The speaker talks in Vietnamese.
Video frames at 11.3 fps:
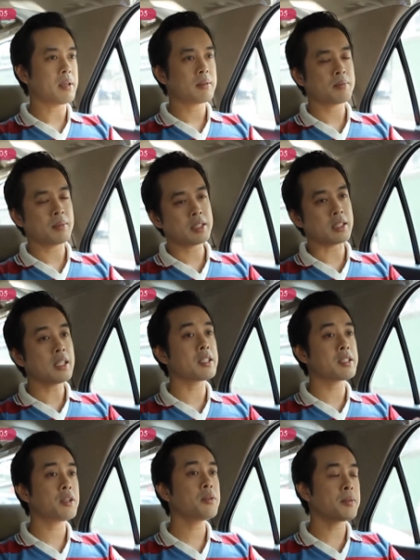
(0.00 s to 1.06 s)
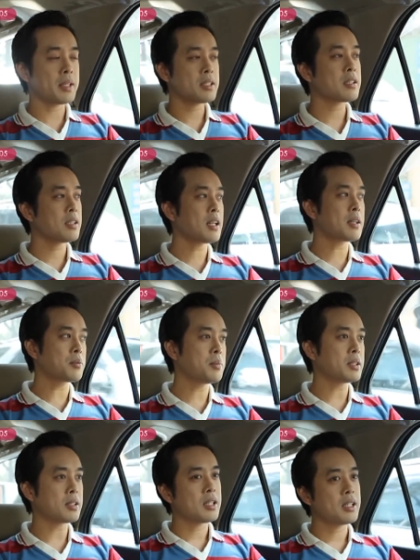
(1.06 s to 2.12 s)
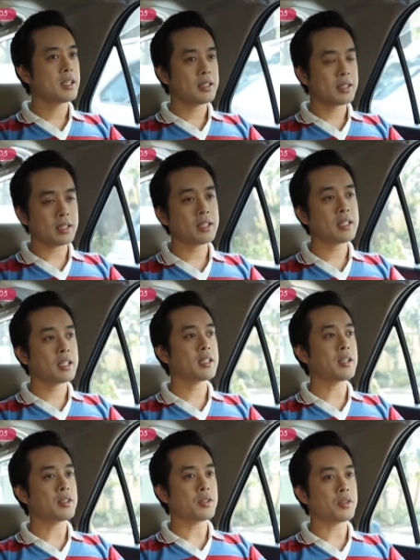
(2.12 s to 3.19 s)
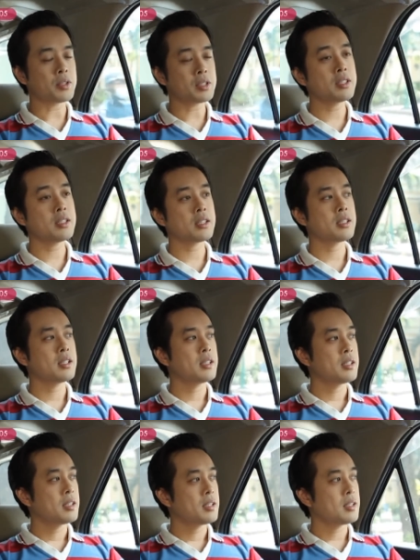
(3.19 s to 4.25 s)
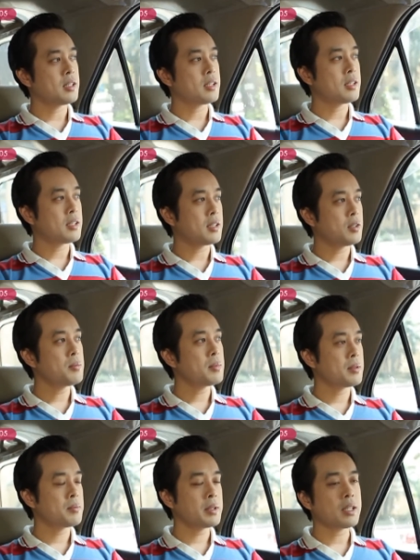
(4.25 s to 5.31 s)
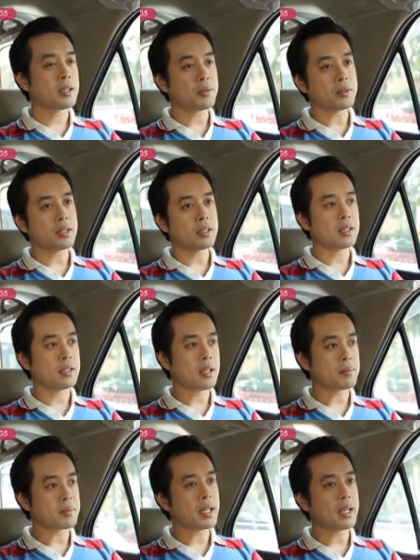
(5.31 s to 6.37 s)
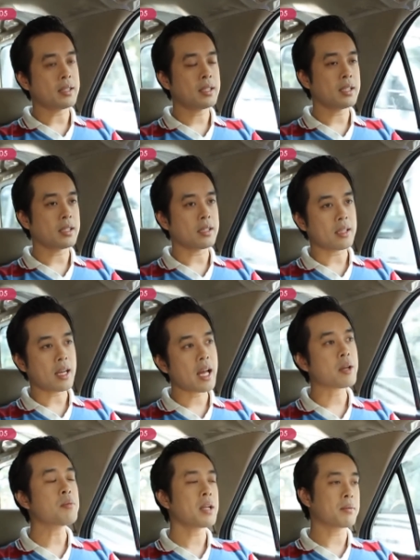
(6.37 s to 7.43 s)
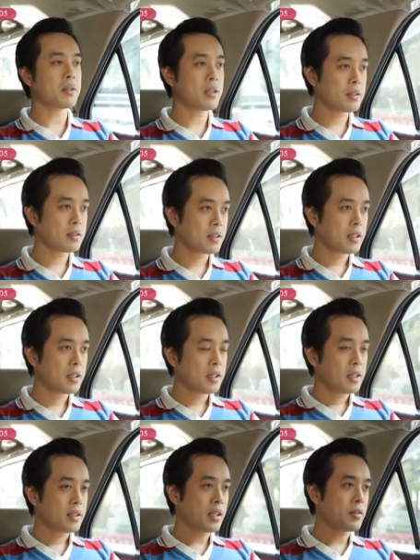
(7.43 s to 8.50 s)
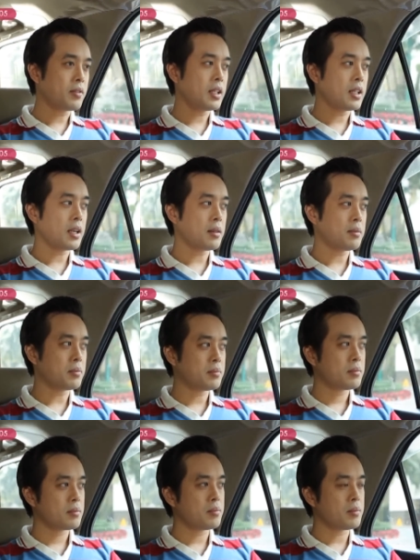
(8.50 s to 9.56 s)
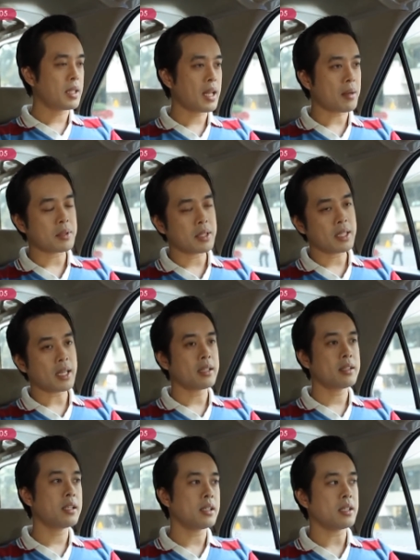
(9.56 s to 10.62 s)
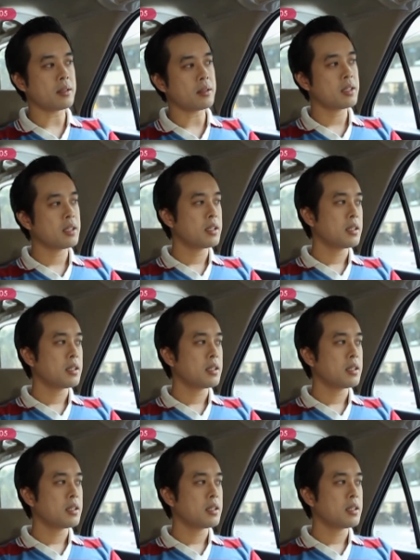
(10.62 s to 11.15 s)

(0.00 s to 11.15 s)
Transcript: mình, sửa lại xíu rồi cho nó thành của mình thì dĩ nhiên là hồi xưa à, lúc nó mới đầu à, làm nghề thì à, ai cũng làm cái đó tại vì là mình làm như vậy thì